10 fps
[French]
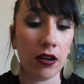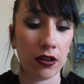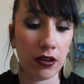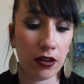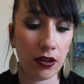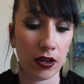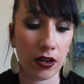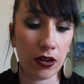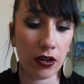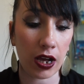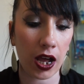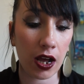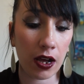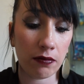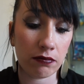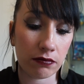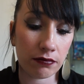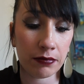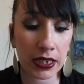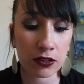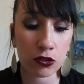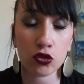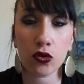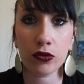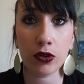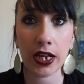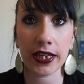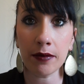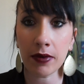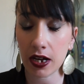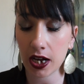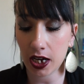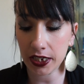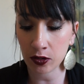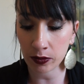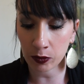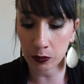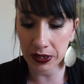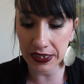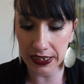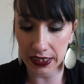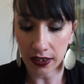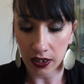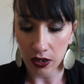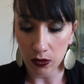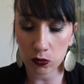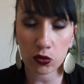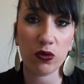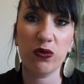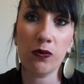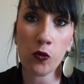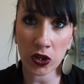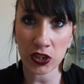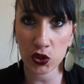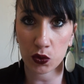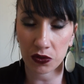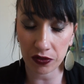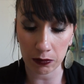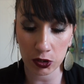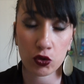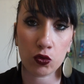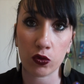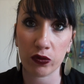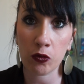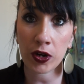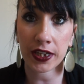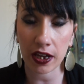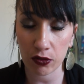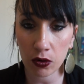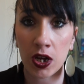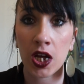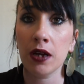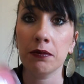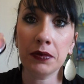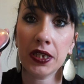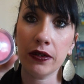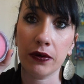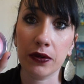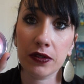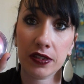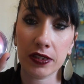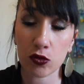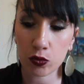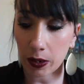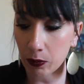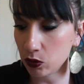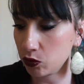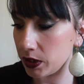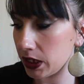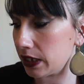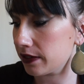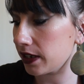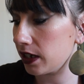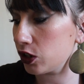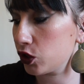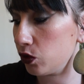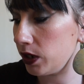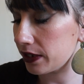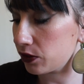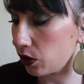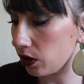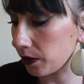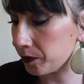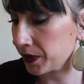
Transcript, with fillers: euh, maintenant je trouve que la gamme a énormément baissé on trouve moins de choses, enfin moi j'en trouve moins qu'avant mais c'est des super produits et ça je l'adore